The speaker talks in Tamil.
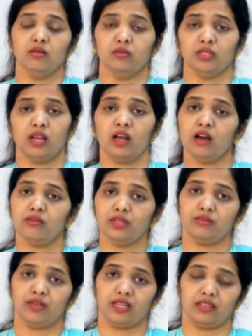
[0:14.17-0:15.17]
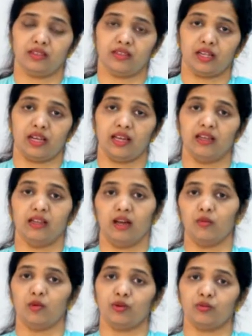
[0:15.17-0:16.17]
முதலாவது வேதத்தில்
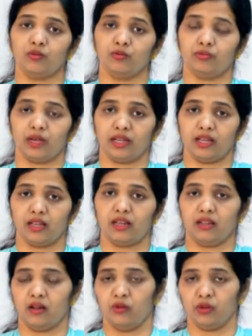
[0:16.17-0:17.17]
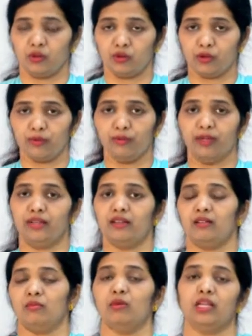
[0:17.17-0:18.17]
நாம் ஒரு பர்டிகுலராக ஒரு குறிப்பிட்ட
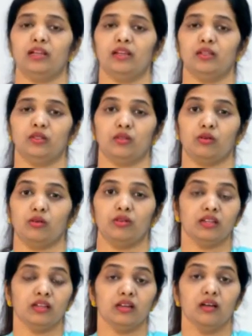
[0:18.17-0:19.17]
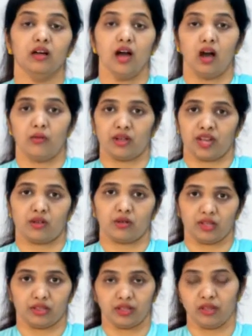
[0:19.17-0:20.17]
நபரை எடுத்துக்கொண்டு அவரை
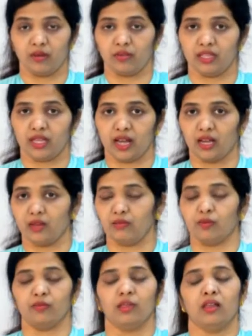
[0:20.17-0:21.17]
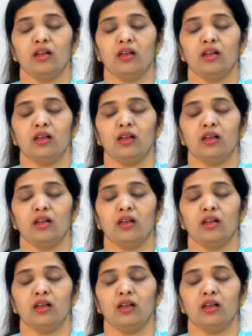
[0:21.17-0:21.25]
குறித்து நம்ம தியானிப்போம்